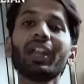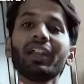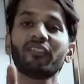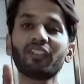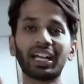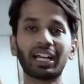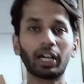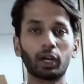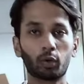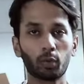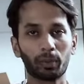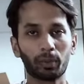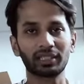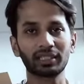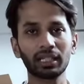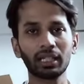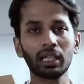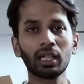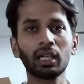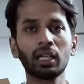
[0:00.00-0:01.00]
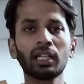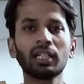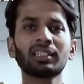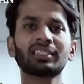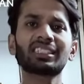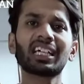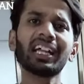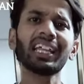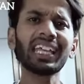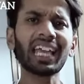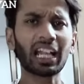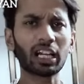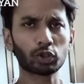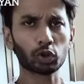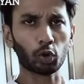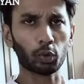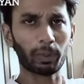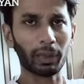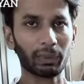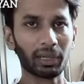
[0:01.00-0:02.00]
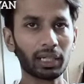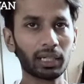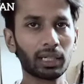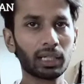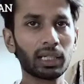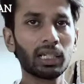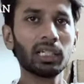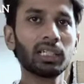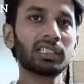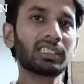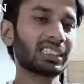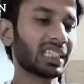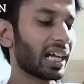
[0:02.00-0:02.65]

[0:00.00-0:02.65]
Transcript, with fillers: ट्वेल्व हंड्रेड रुपीज साढ़े ग्यारह सौ रुपए में साढ़े